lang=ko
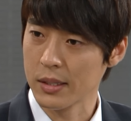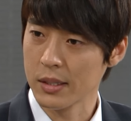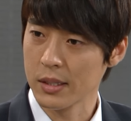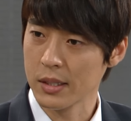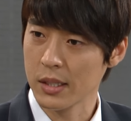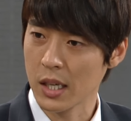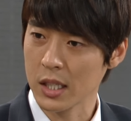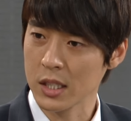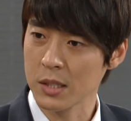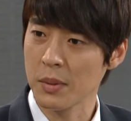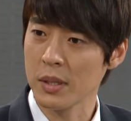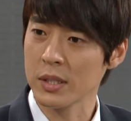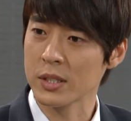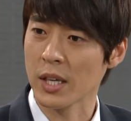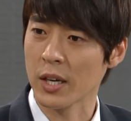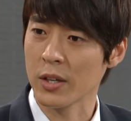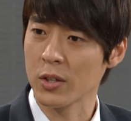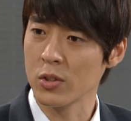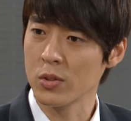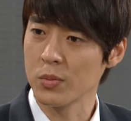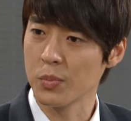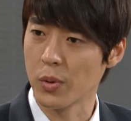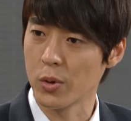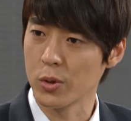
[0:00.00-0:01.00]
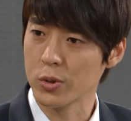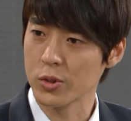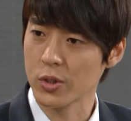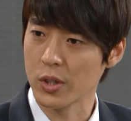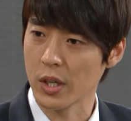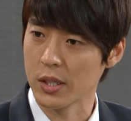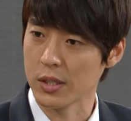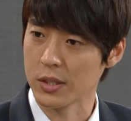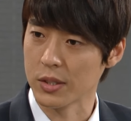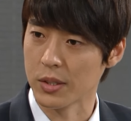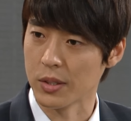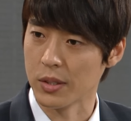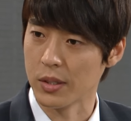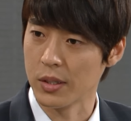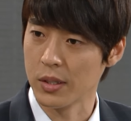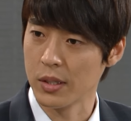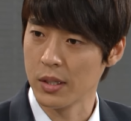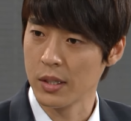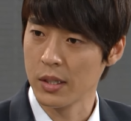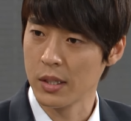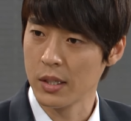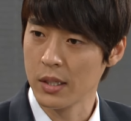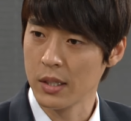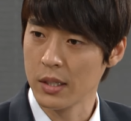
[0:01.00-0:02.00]
하지만 자료는 볼 줄 알죠.
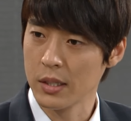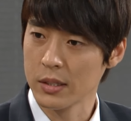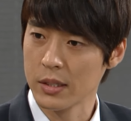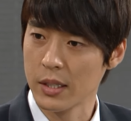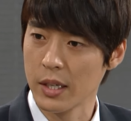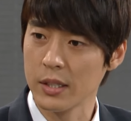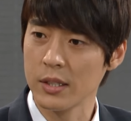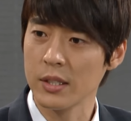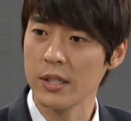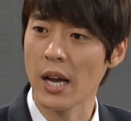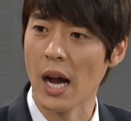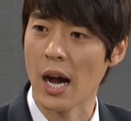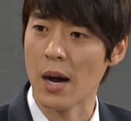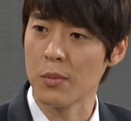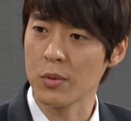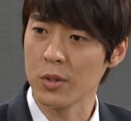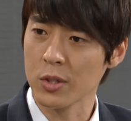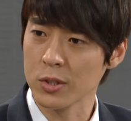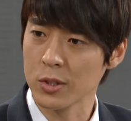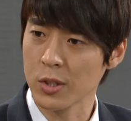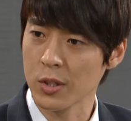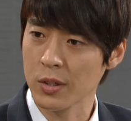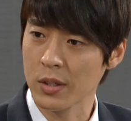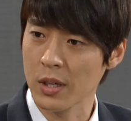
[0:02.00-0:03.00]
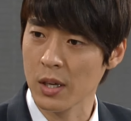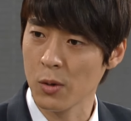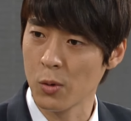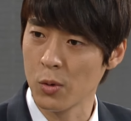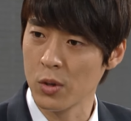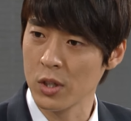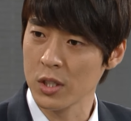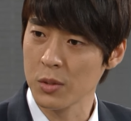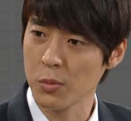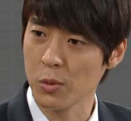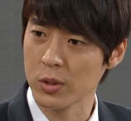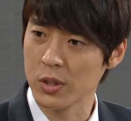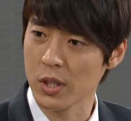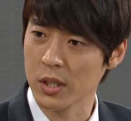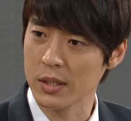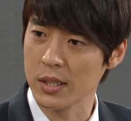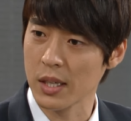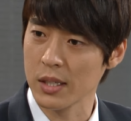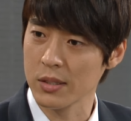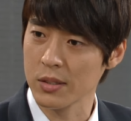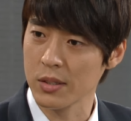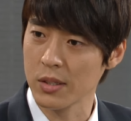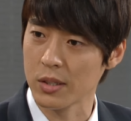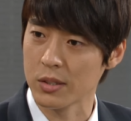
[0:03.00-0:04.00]
쟤들이 아무런 성과를 올리지
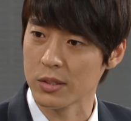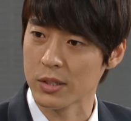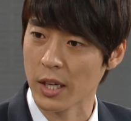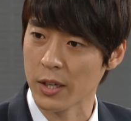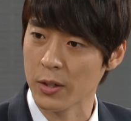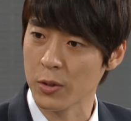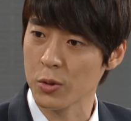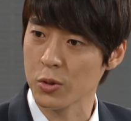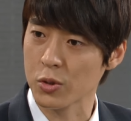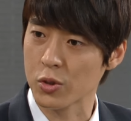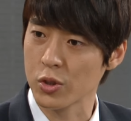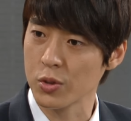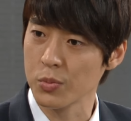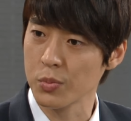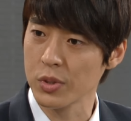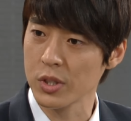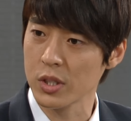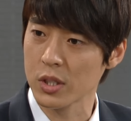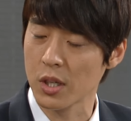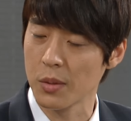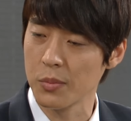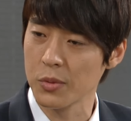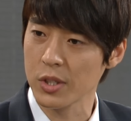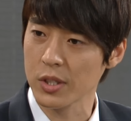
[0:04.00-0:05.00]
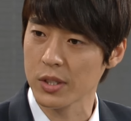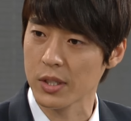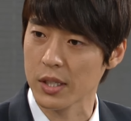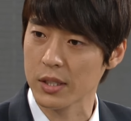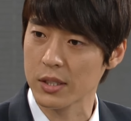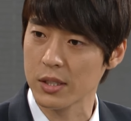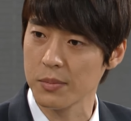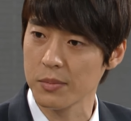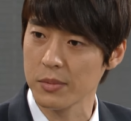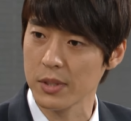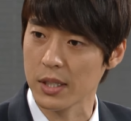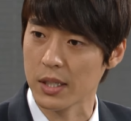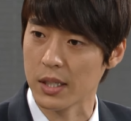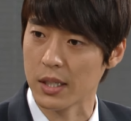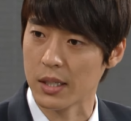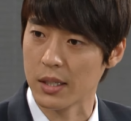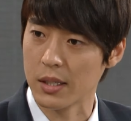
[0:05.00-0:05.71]
못했다는 건 자료로 충분히 검증이 됐습니다.